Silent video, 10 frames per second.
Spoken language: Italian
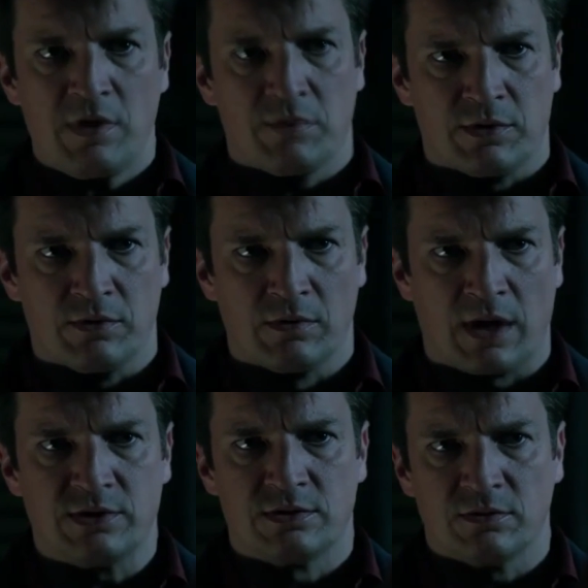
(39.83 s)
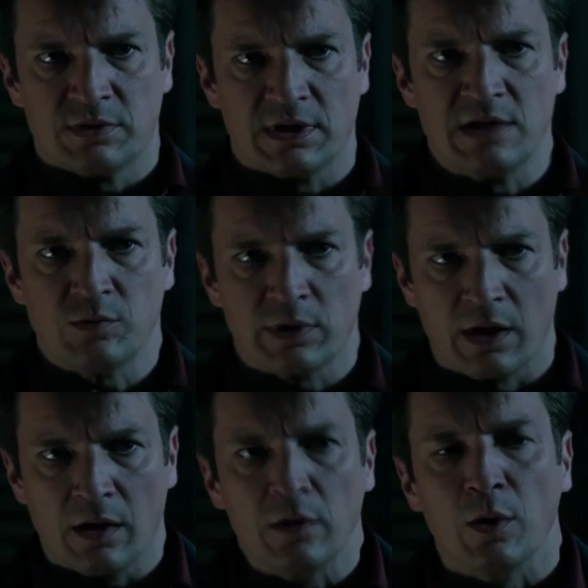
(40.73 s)
sono d'accordo, credo solo che non
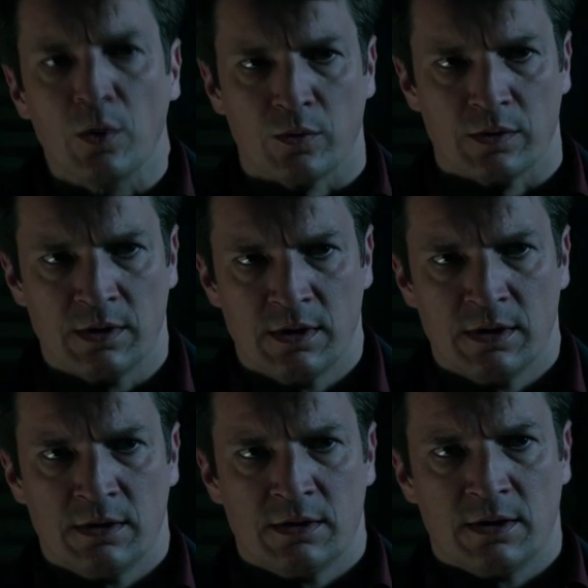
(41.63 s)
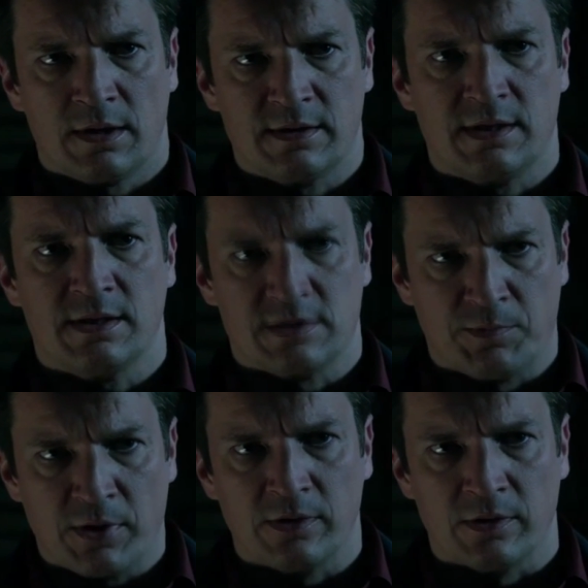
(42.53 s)
agisca da solo. Per me ha un